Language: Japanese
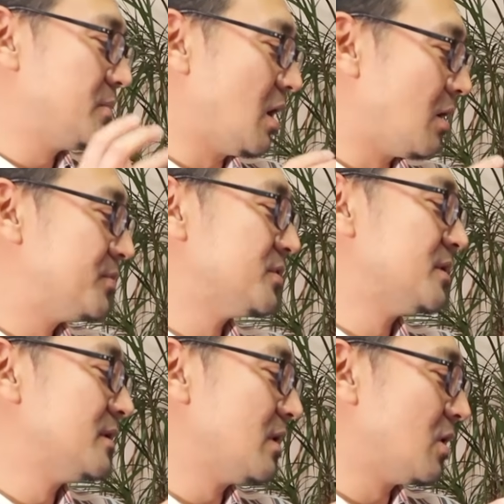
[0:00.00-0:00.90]

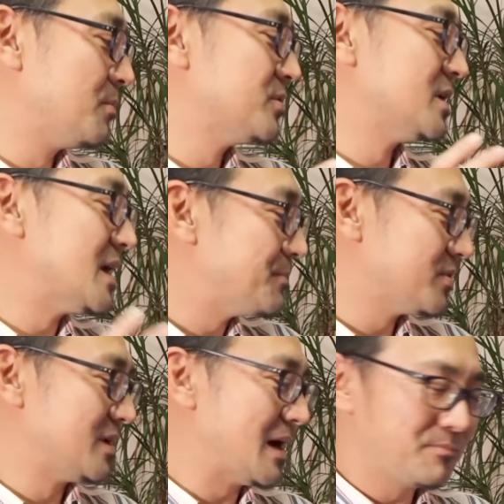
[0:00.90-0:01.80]
オープン、オープン、
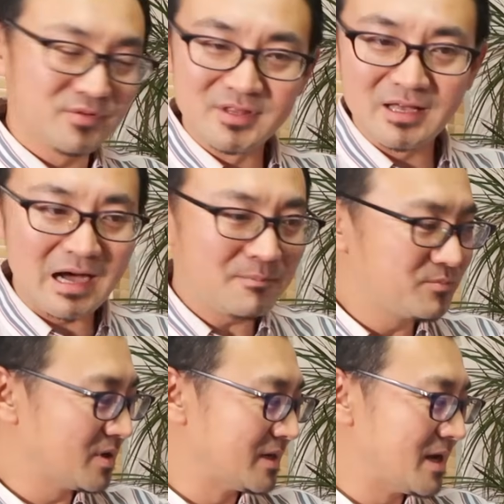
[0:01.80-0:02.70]
ナップ、ナップ、
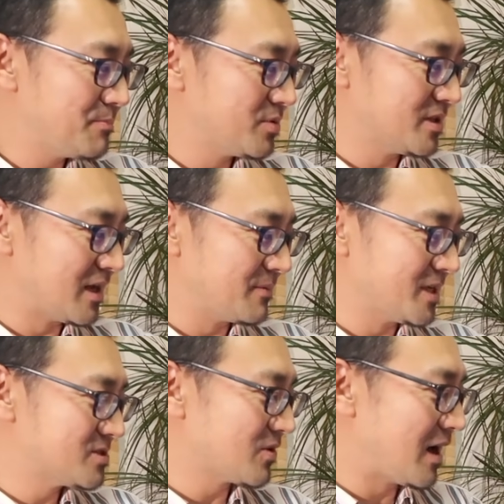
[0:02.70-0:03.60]
アップがナップになり
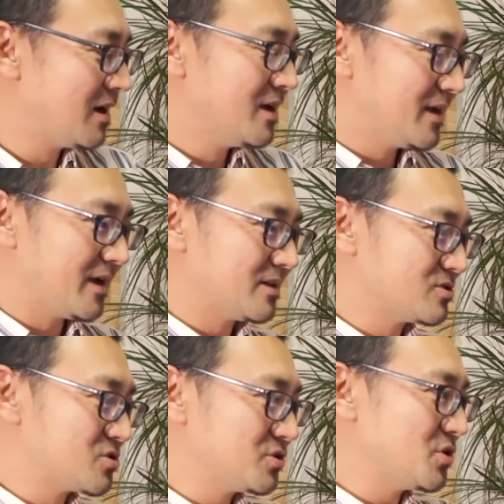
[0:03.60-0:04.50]
ますとか、えー
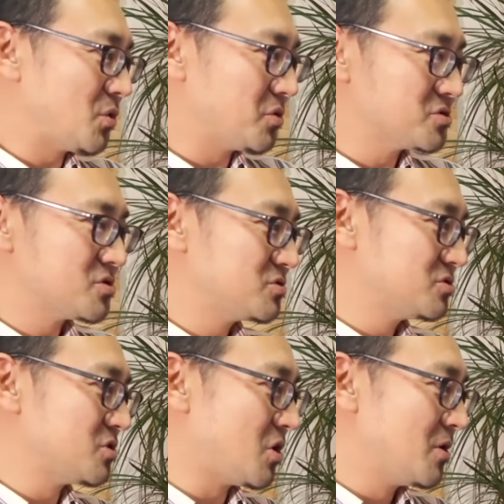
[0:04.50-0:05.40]
と、そういう法
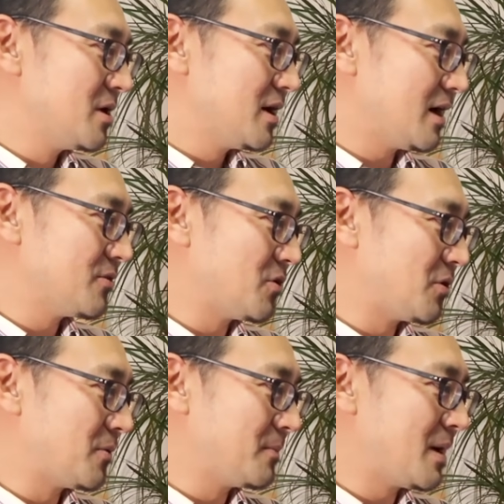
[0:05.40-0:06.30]
則をあ
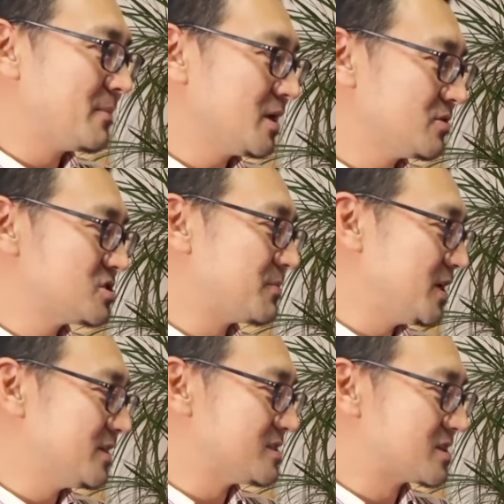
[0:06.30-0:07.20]
の、まあ、勉強しても
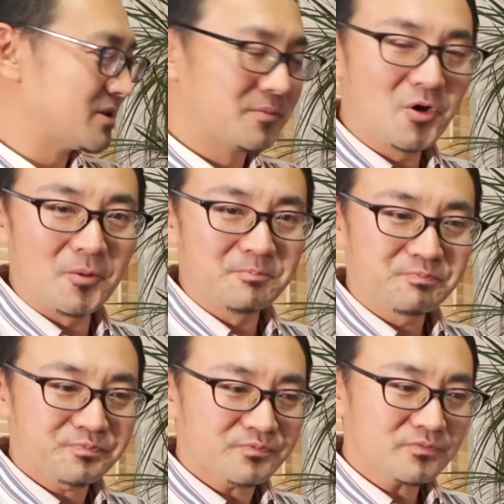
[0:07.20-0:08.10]
いいんですけども、